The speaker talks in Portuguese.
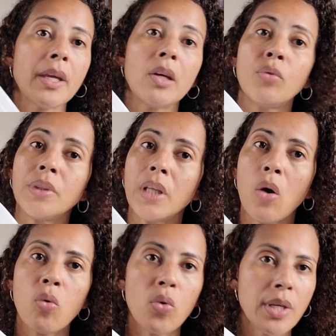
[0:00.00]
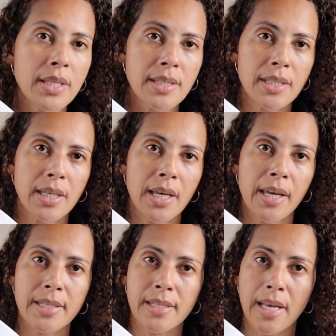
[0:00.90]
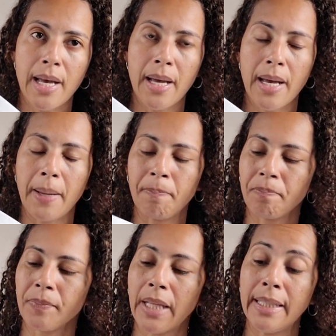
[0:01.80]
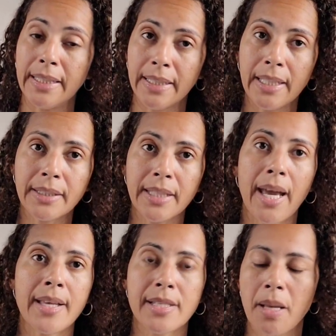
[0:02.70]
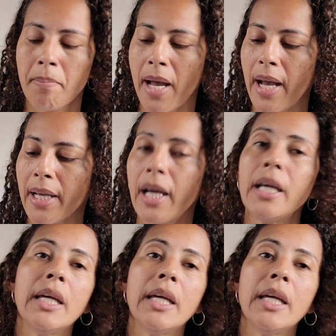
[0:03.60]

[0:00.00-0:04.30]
Eu não conhecia essa linha, tá? Essa marca.